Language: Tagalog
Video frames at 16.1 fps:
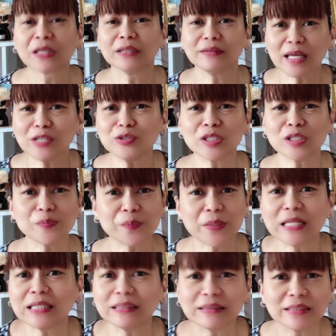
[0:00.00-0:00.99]
Then yung
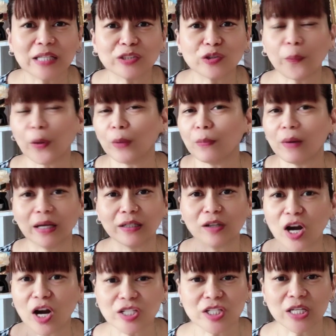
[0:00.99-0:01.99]
spirit guide ko po, yung mga
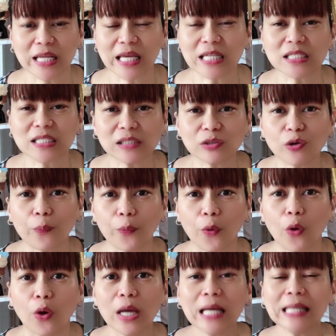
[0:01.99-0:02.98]
guardian angel ko
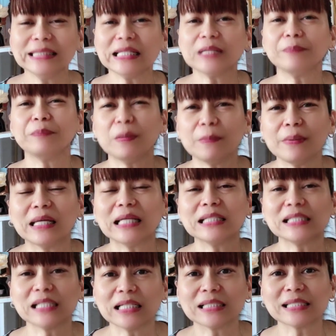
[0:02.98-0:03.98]
po, nagbibigay
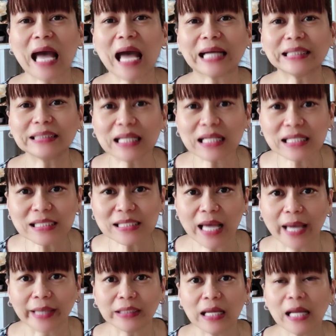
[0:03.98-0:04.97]
sila sa akin ng
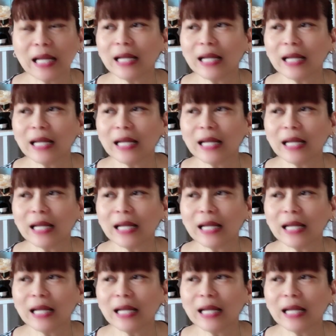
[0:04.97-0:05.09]
sign.